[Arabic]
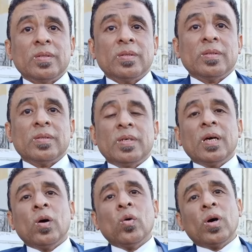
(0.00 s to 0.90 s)
وخلاص كده
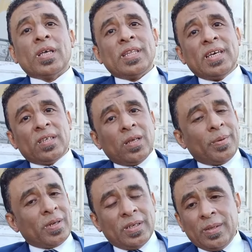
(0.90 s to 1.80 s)
هو كده
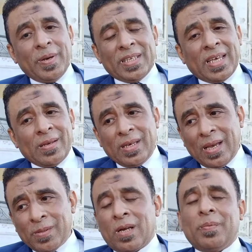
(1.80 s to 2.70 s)
يعتبر آه، بعد
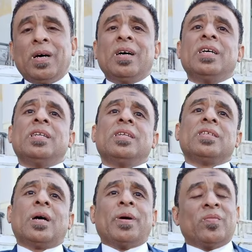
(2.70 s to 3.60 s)
5 4
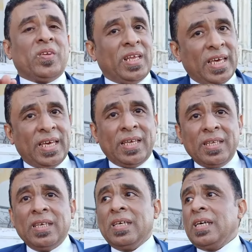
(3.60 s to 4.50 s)
ان طبعا في النهايه
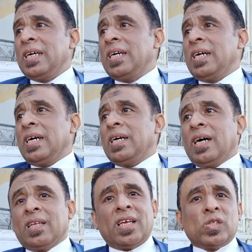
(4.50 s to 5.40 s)
آه،
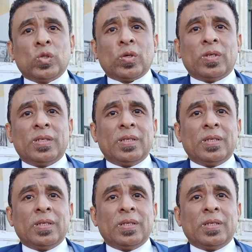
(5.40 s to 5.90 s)
حضرتك بس قول لنا